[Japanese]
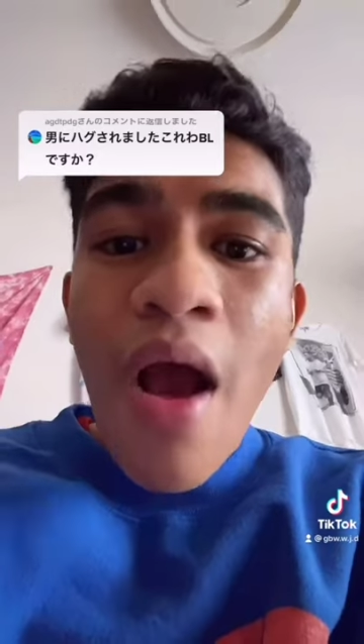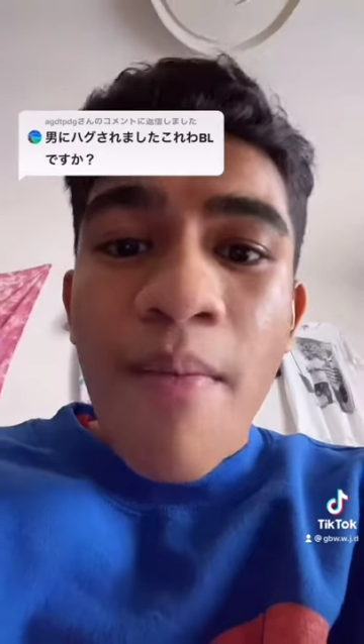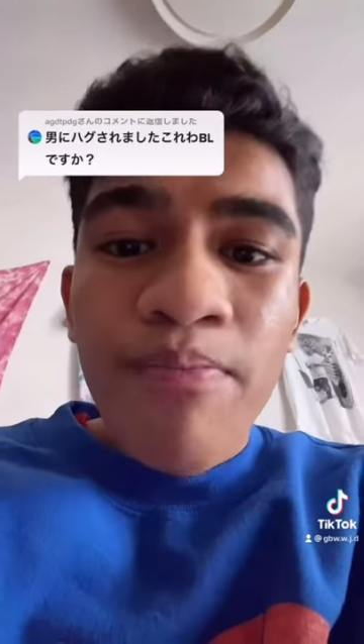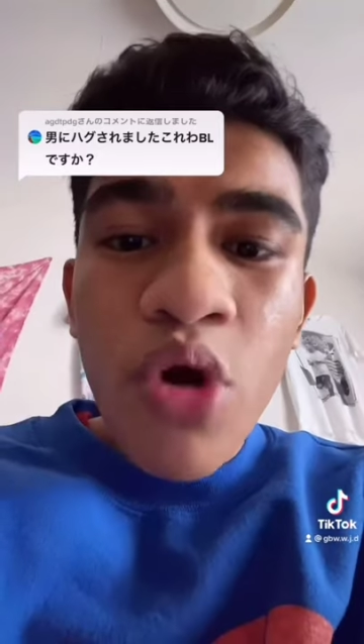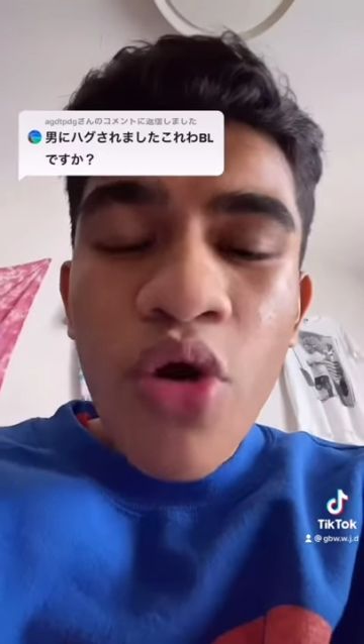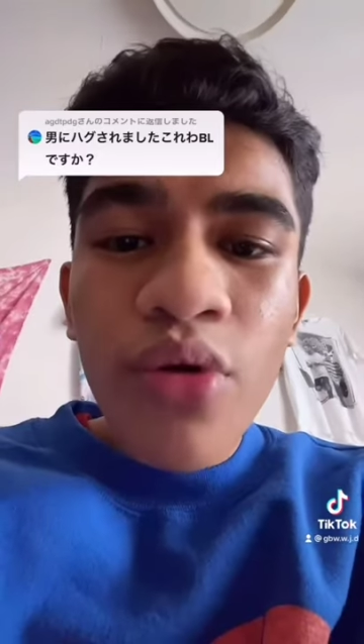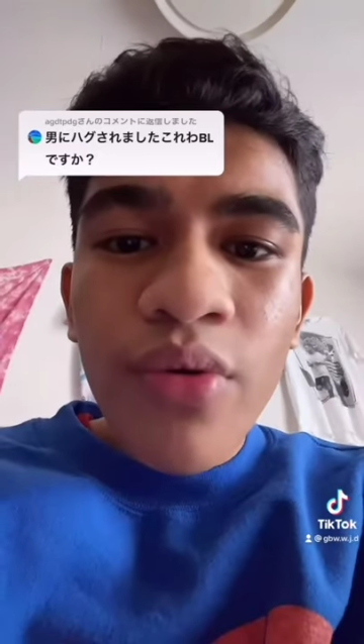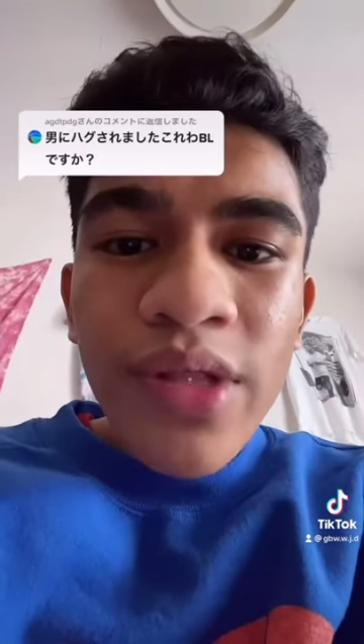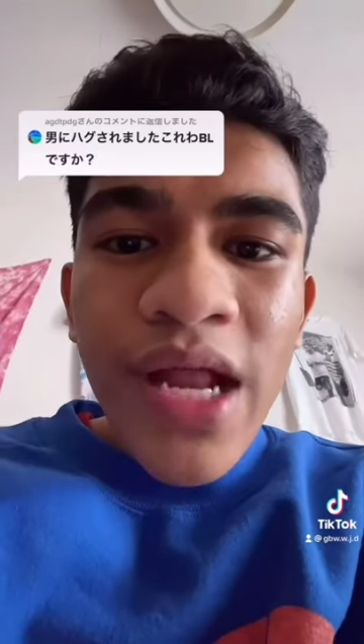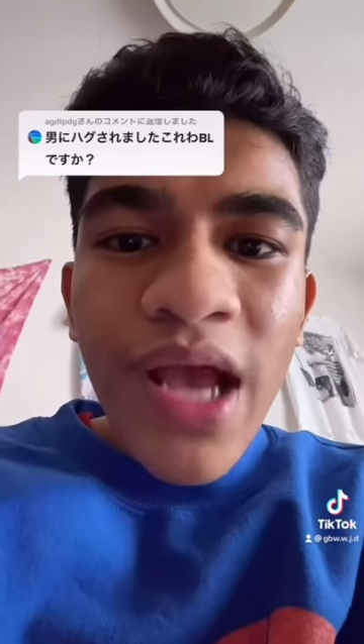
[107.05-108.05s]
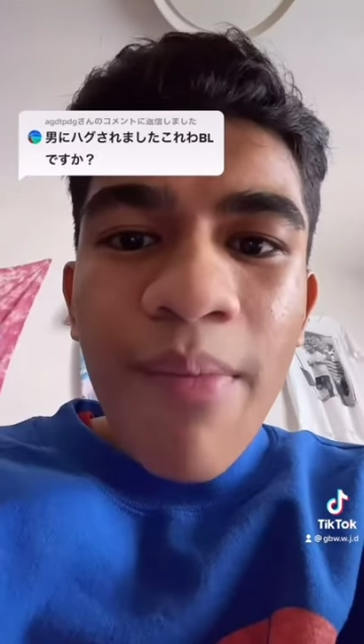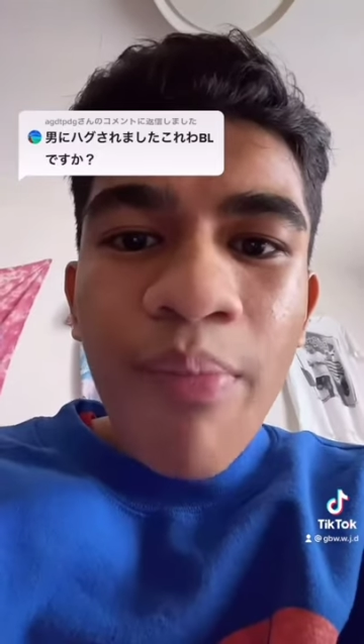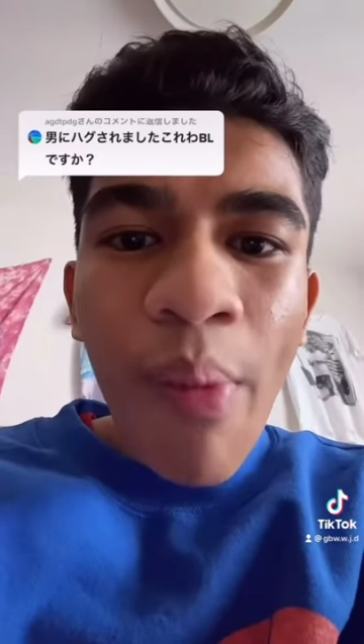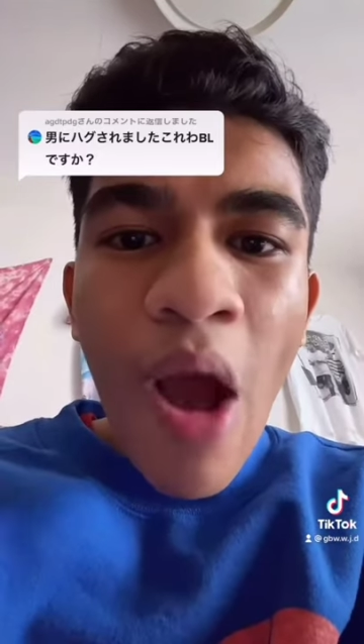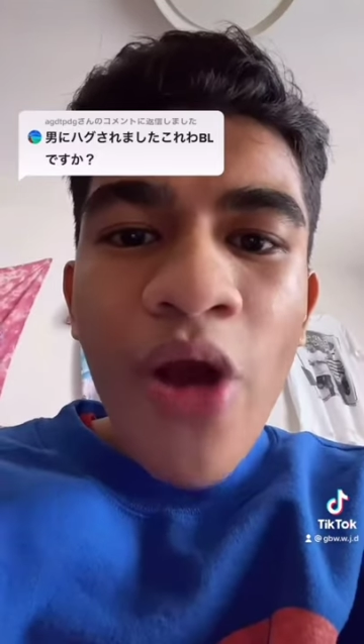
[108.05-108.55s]
ブ、なんか、
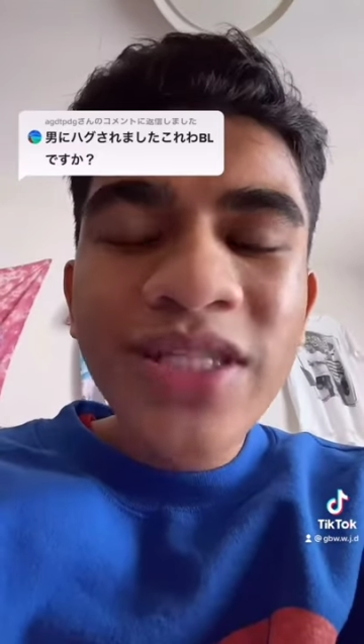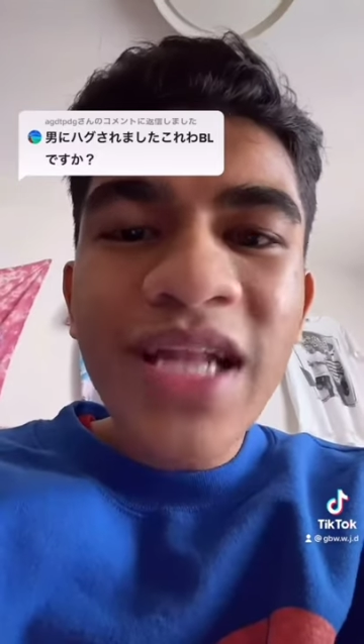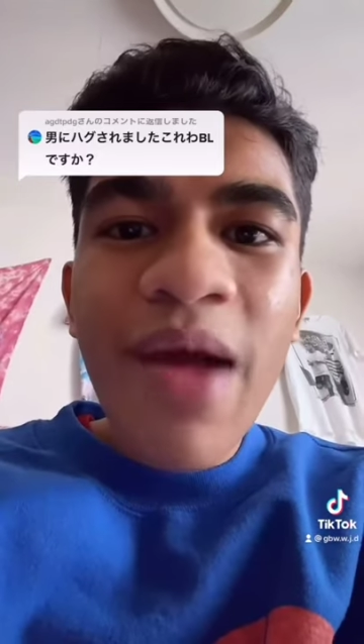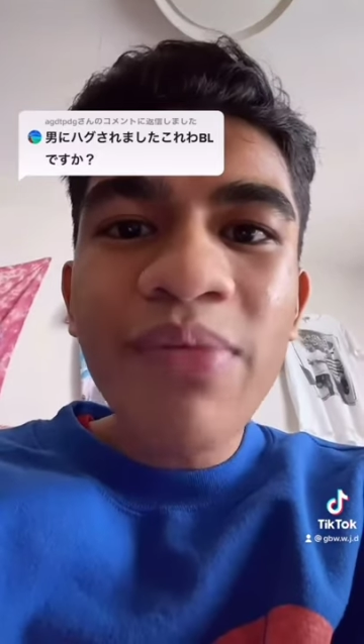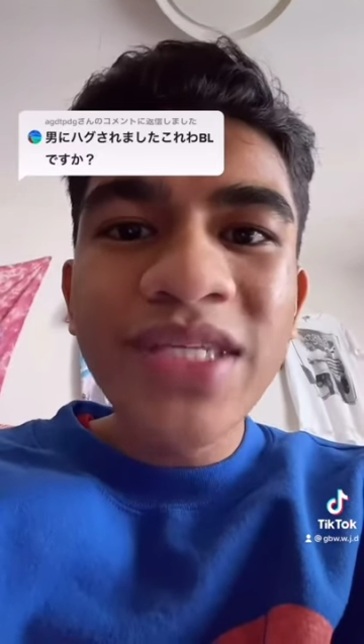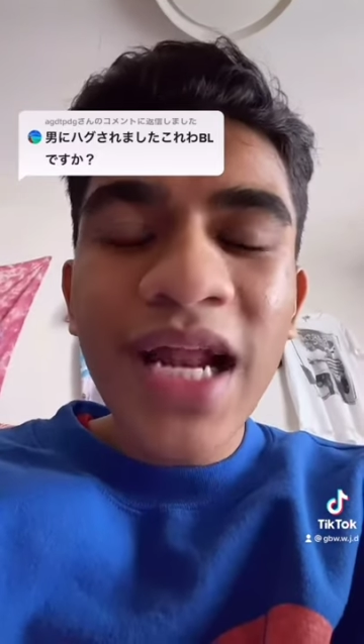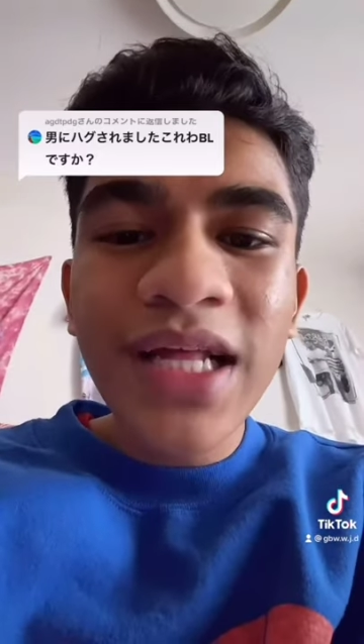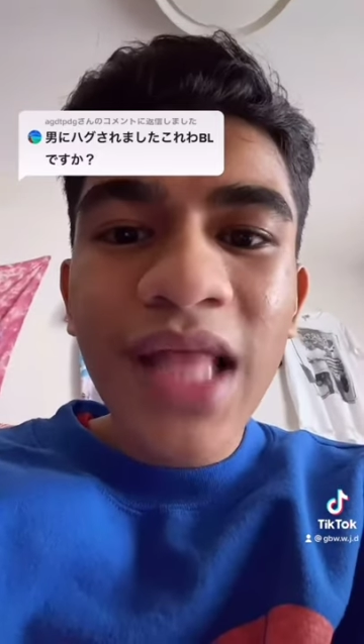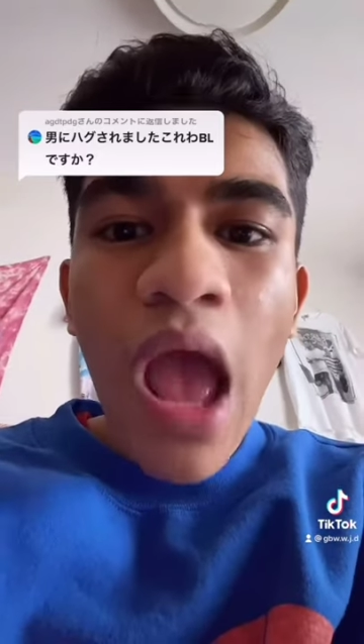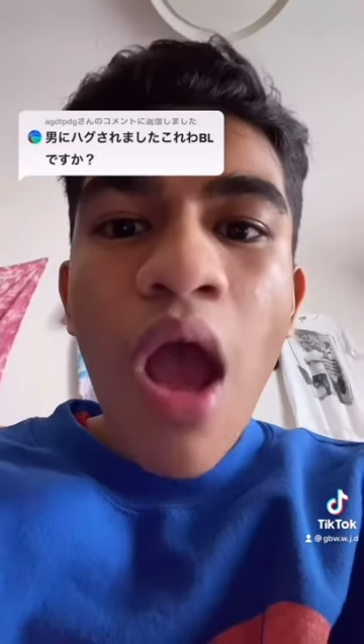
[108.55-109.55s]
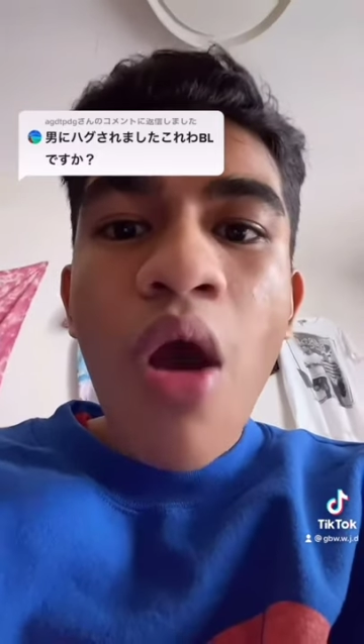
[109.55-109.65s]
ボーイズラブじゃなくて、